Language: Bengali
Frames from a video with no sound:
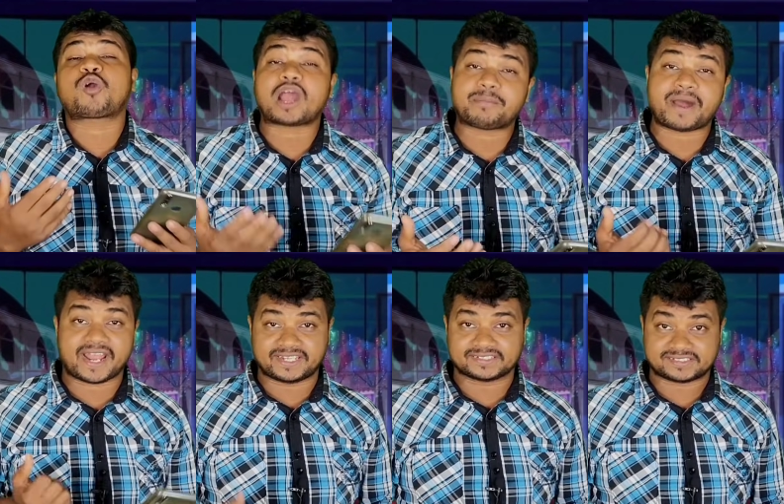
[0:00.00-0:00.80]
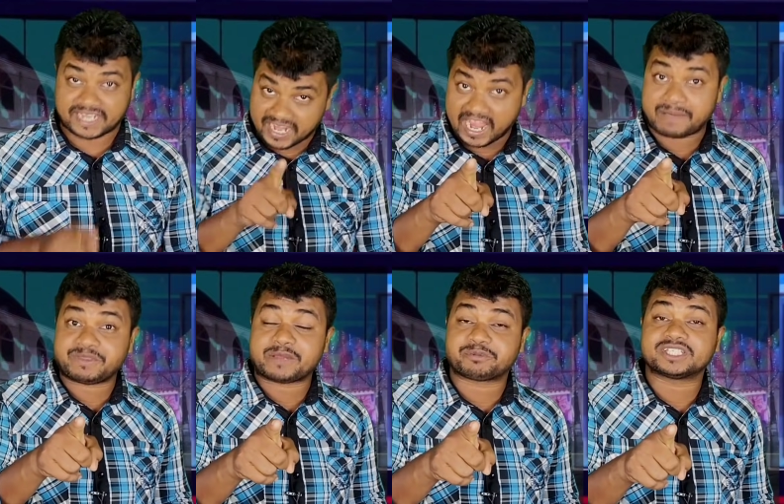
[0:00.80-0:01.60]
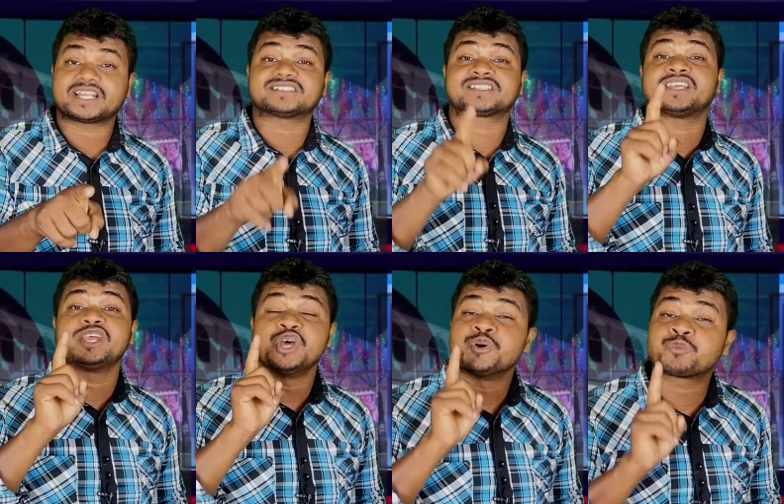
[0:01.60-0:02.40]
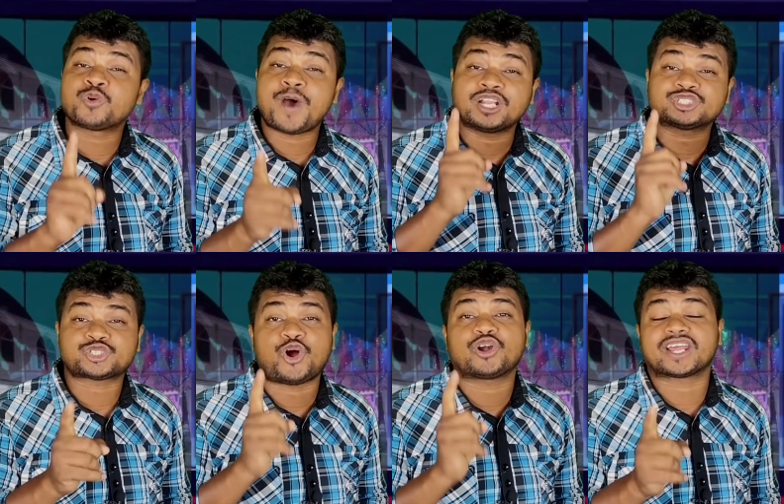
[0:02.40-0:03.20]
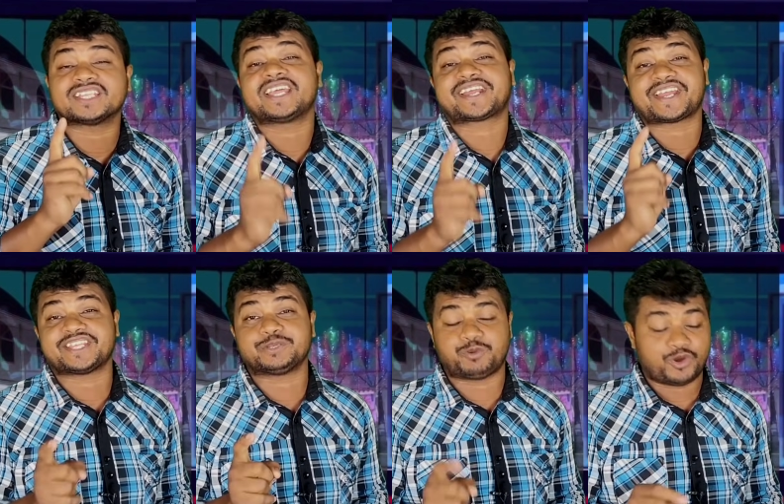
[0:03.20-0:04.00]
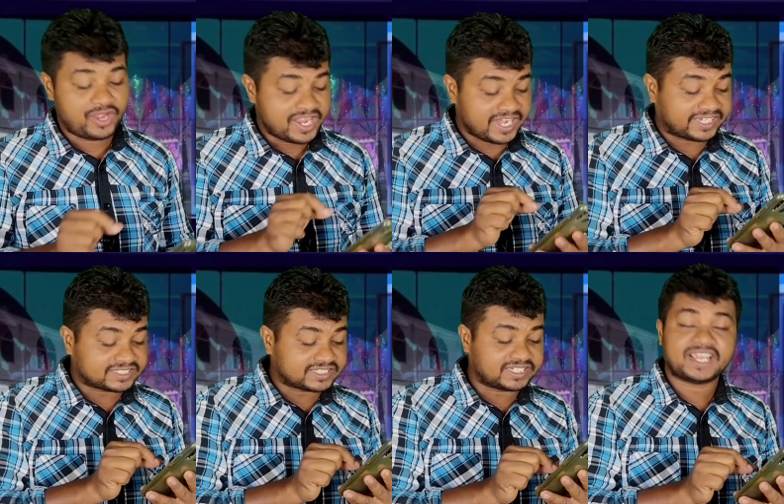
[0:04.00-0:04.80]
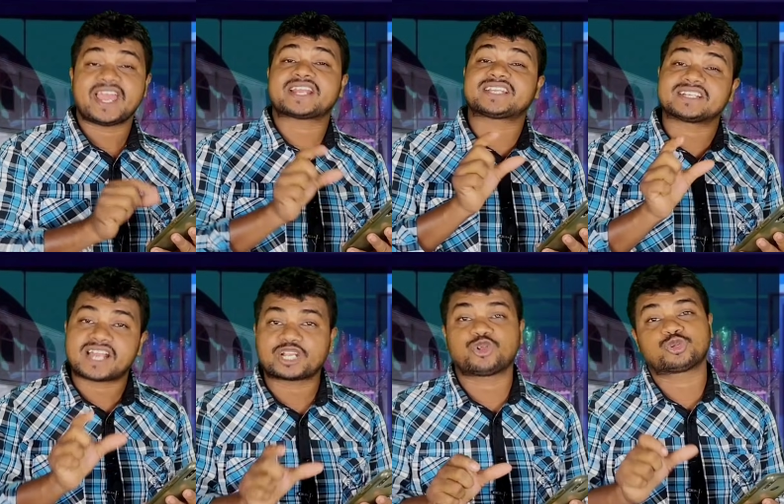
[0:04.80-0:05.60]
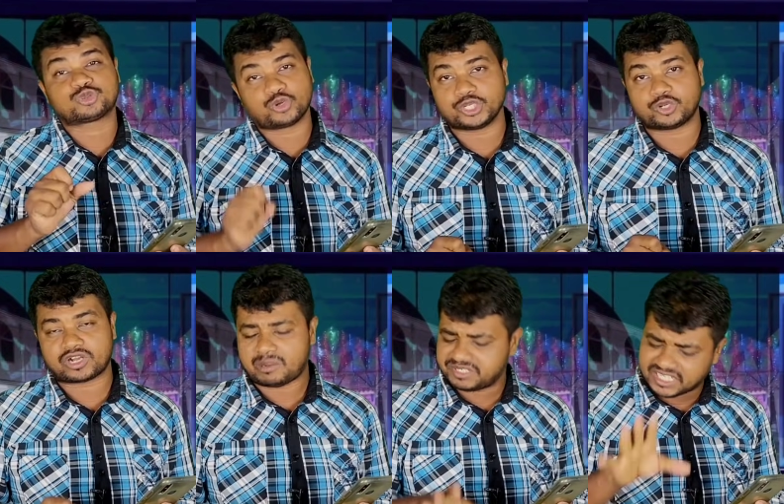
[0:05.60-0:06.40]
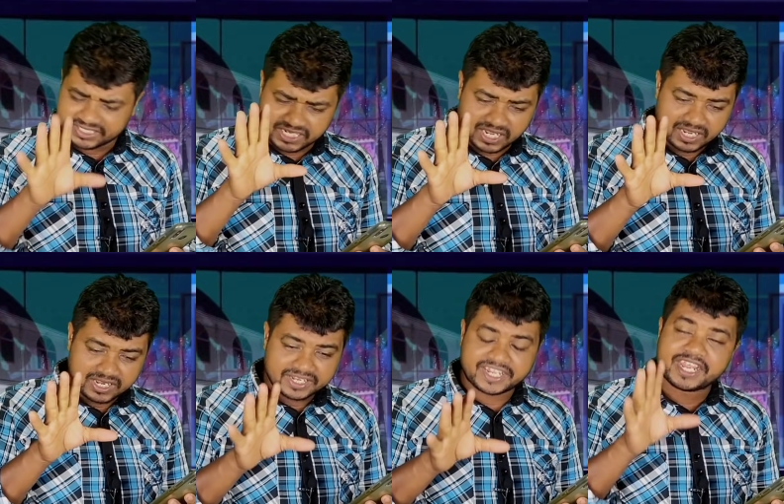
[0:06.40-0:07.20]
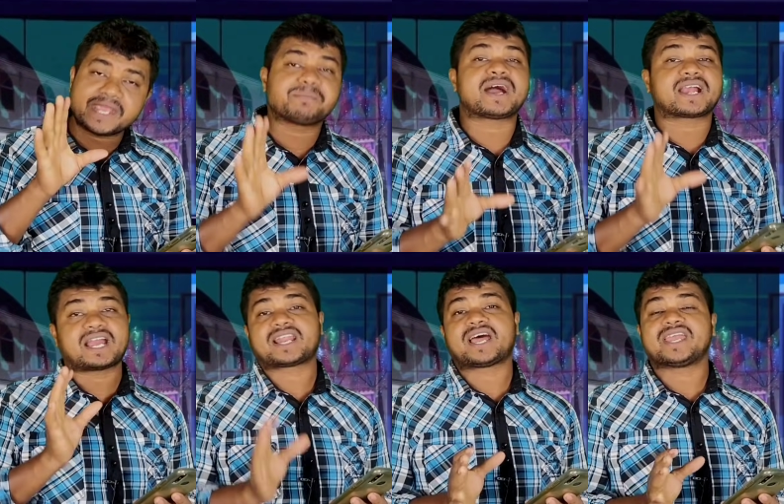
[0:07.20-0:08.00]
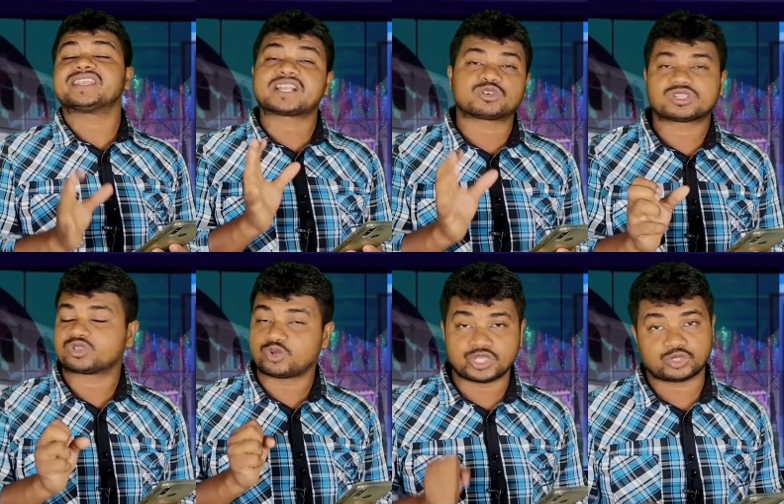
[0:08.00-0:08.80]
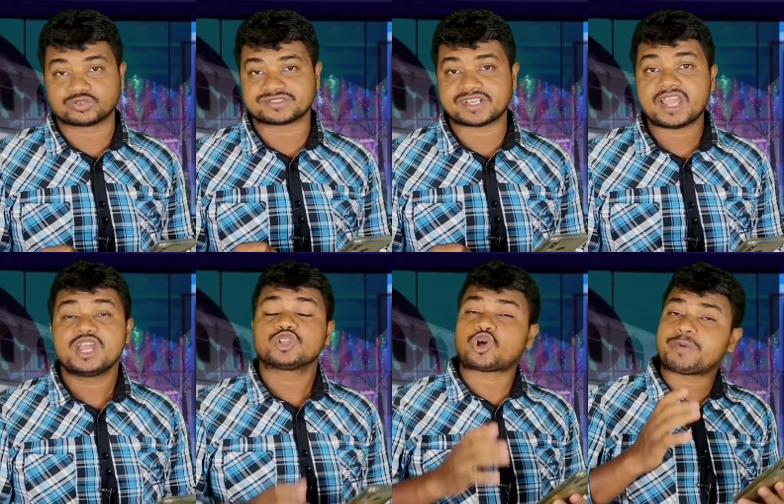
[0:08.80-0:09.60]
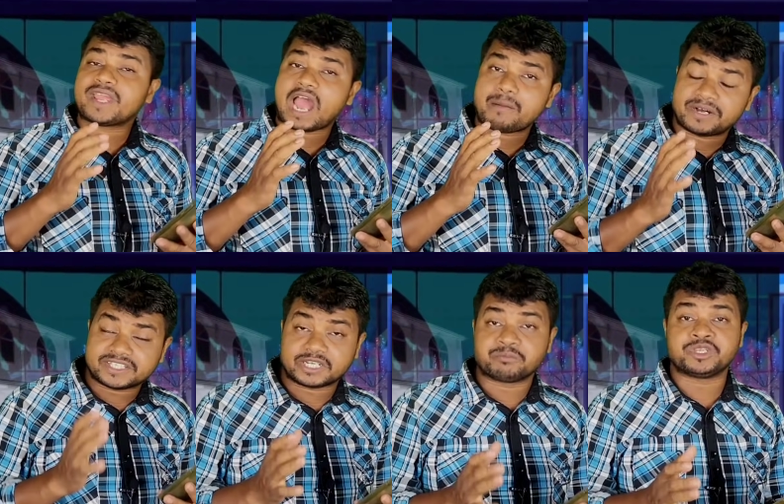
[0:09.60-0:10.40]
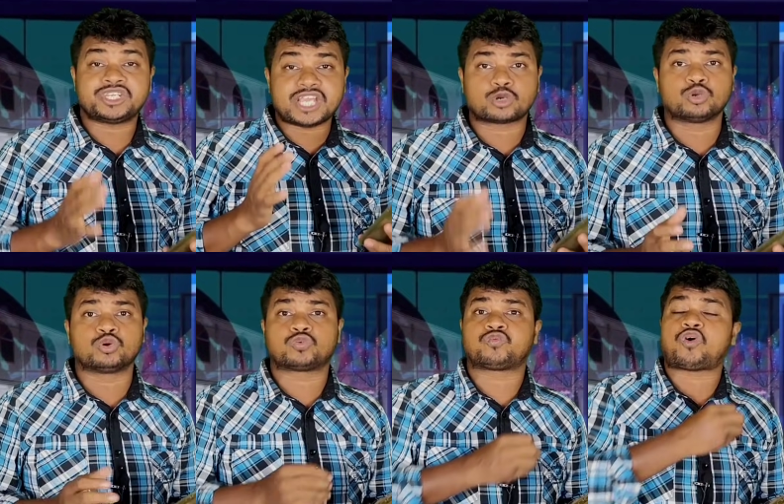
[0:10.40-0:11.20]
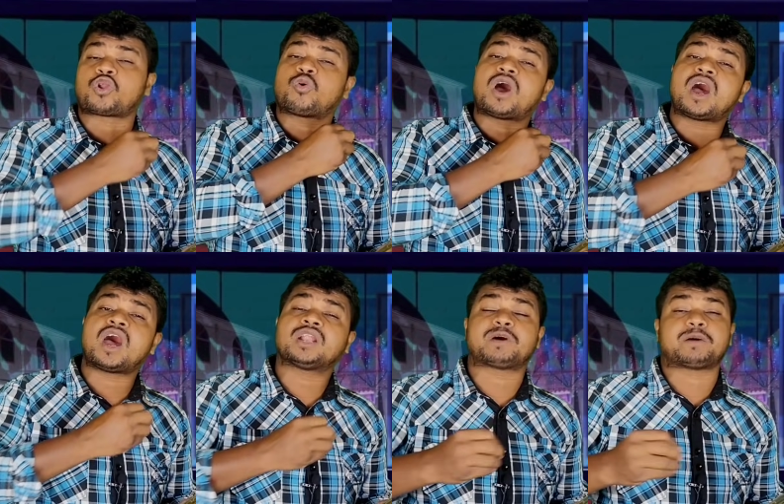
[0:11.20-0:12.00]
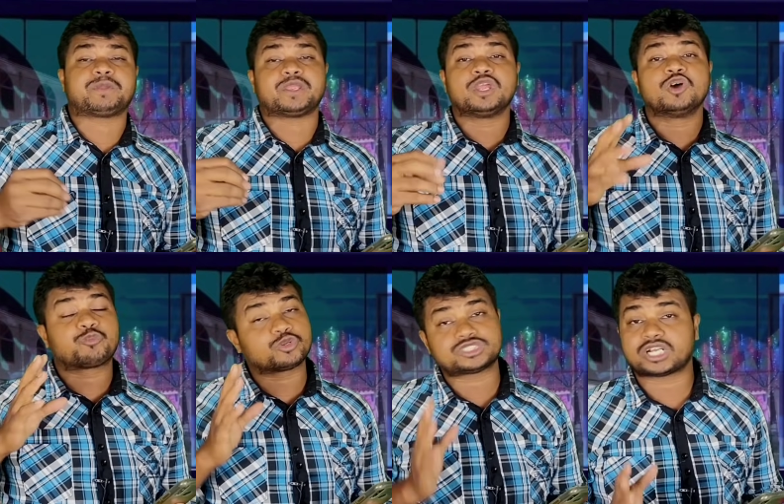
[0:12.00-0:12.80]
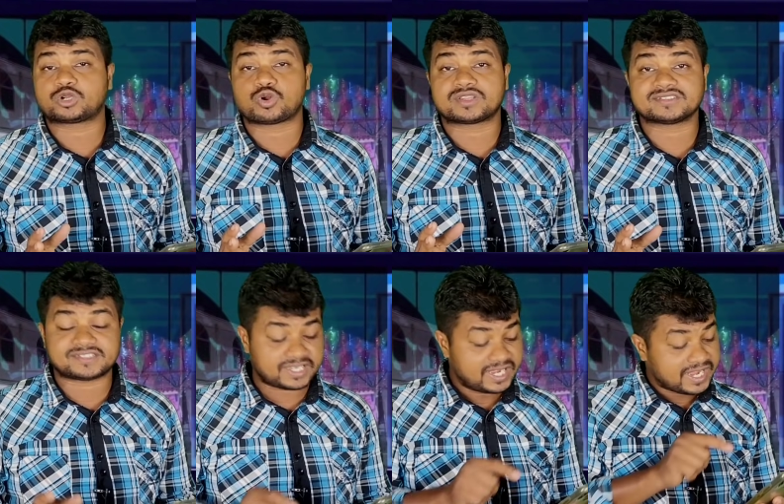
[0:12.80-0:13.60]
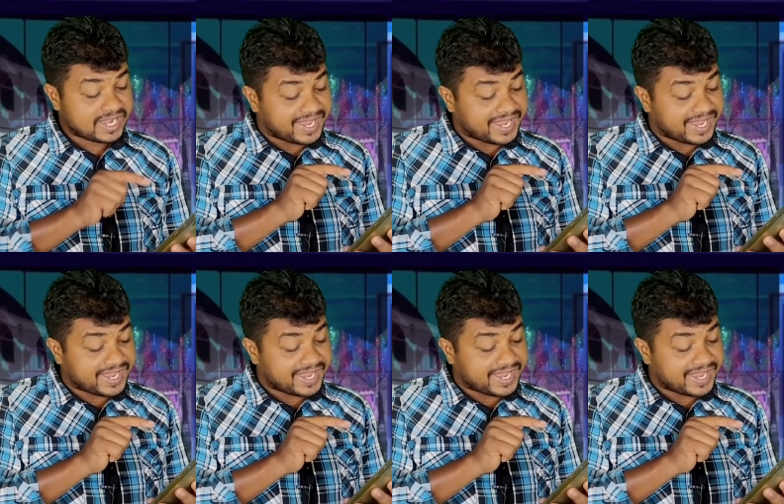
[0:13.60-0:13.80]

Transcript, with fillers: বোকা বানাইতেছে হ্যাঁ আমি আপনাদের আজকে প্রমাণ সহকারে দেখা দেব এটা যে একটা নাটক তৈরি করা আমি জানি না কে বা কারা এই নাটকটা তৈরি করছে তবে আমাদের মিডিয়াগুলো ফরওয়ার্ডভাবে প্রচার করতেছে